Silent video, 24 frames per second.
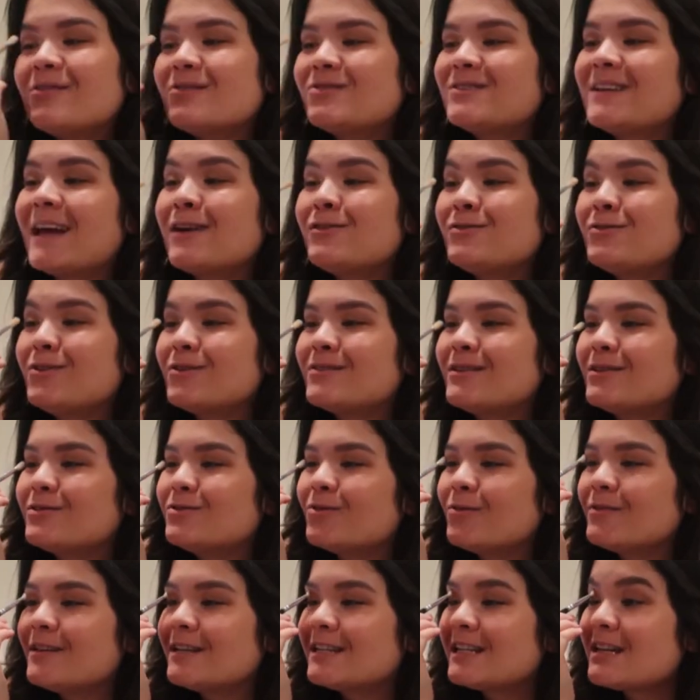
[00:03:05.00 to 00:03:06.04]
On dirait que je suis dans un
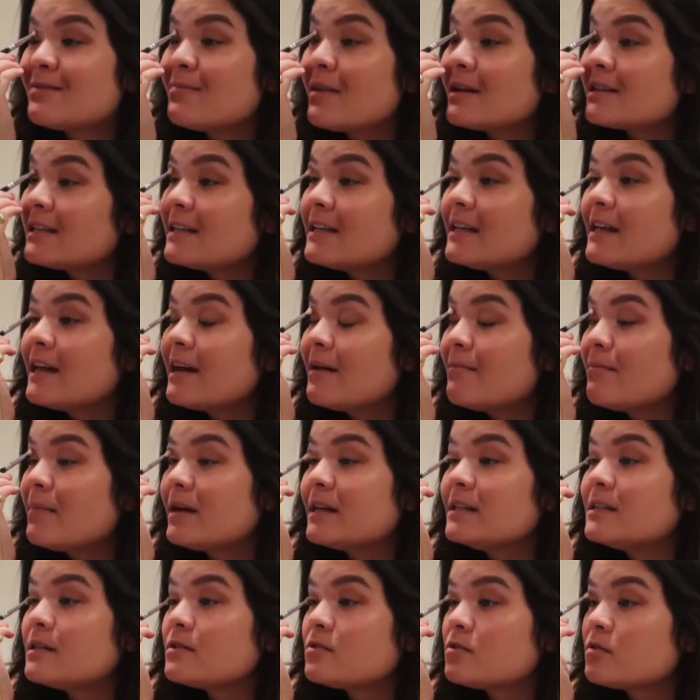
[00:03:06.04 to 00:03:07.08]
tournage des Marseillais à me
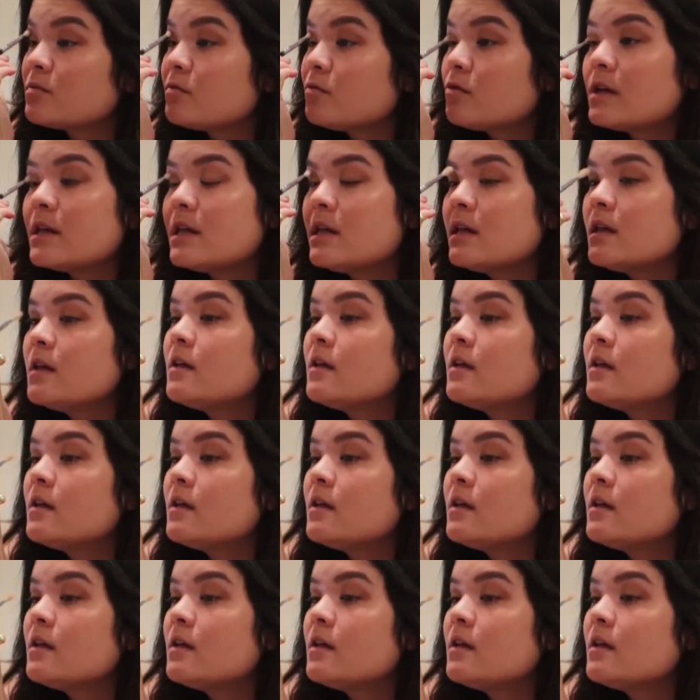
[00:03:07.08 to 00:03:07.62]
maquiller sur mon lit.